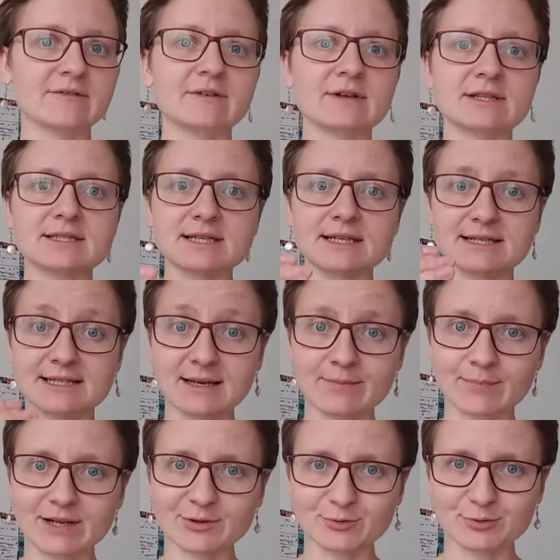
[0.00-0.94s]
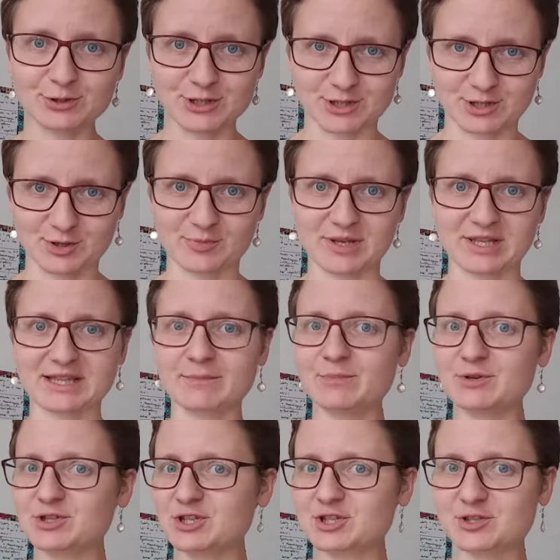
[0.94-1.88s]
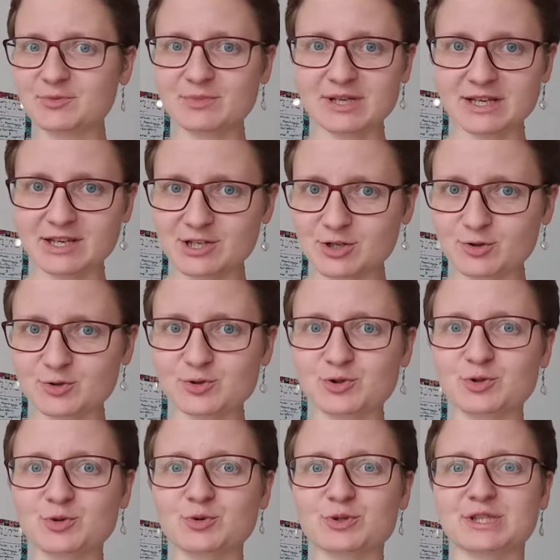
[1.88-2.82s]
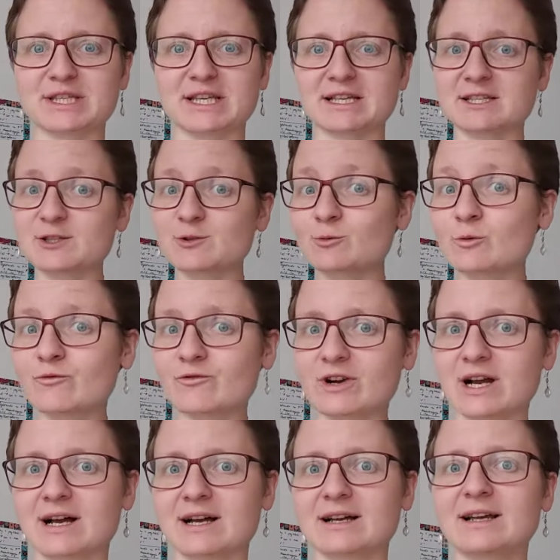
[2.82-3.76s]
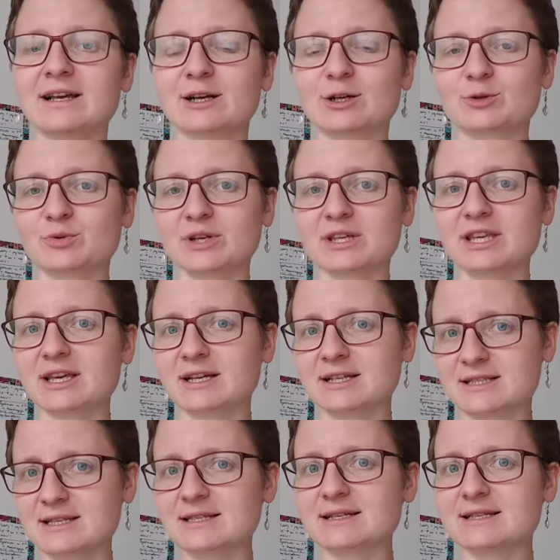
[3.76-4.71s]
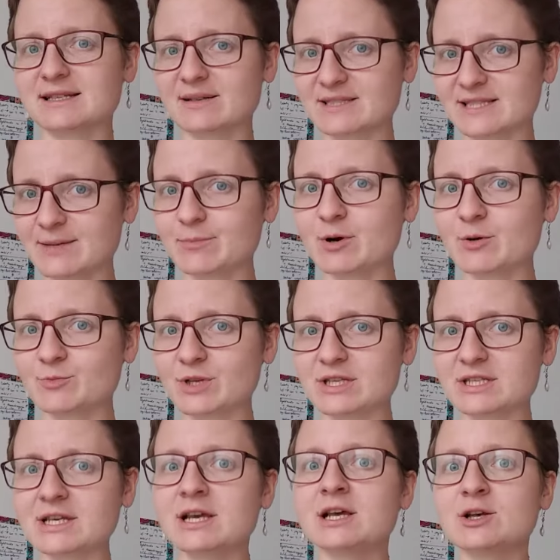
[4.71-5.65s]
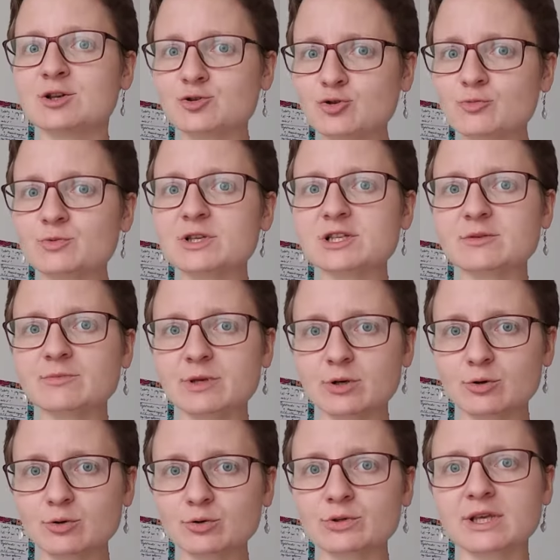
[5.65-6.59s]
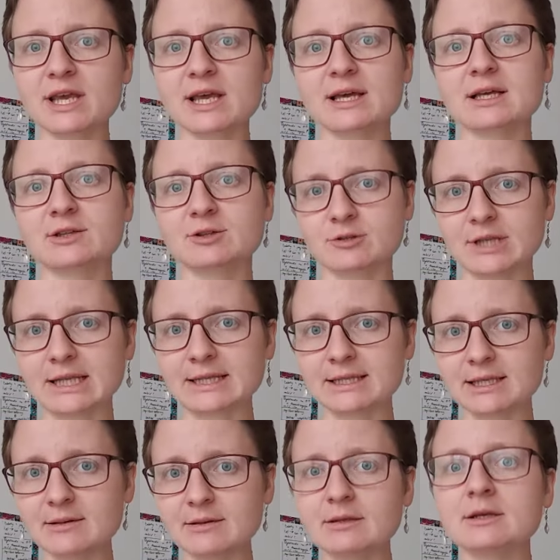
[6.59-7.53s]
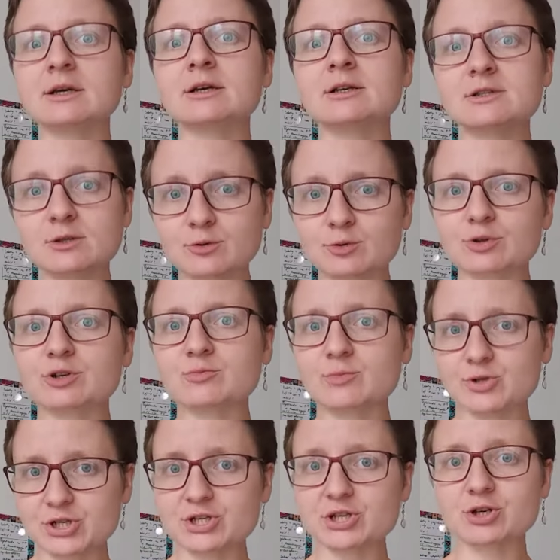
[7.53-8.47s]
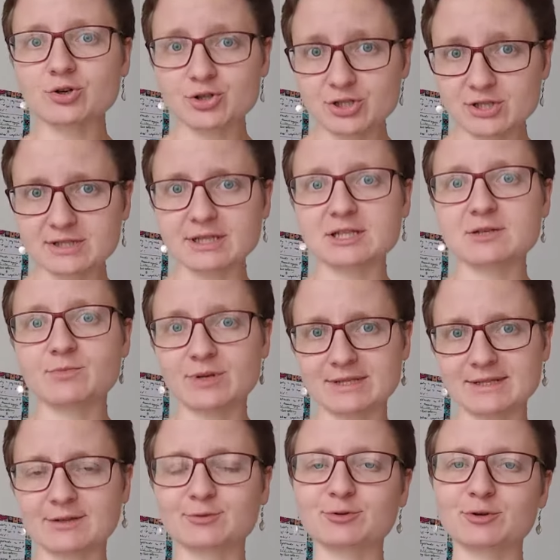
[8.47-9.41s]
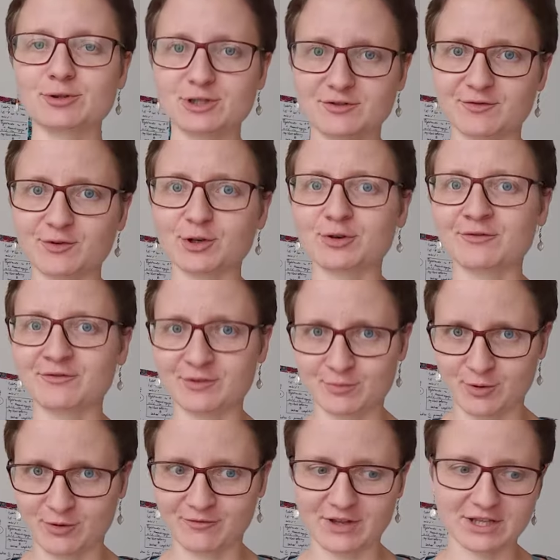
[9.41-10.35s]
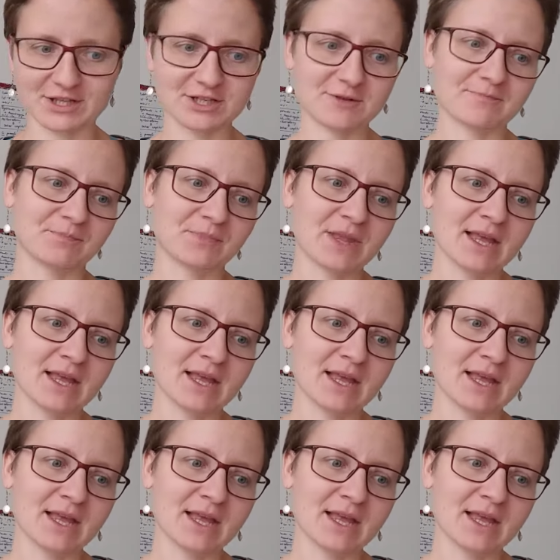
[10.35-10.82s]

więc zaplanujcie sobie, napiszcie sobie jakieś konstrukcje, słówka, których nie chcecie za zapomnieć. Zróbcie sobie krótkie notatki, z których możecie korzystać prezentując swoją wypowiedź.